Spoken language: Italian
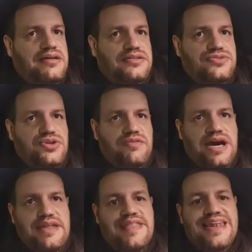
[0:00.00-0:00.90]
eh,
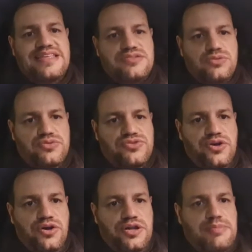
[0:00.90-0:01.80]
trovare delle
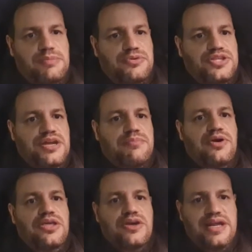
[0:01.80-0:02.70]
soluzioni per poter
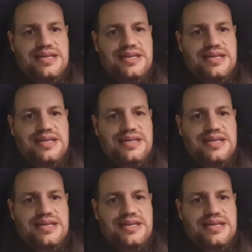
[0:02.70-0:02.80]
migliorare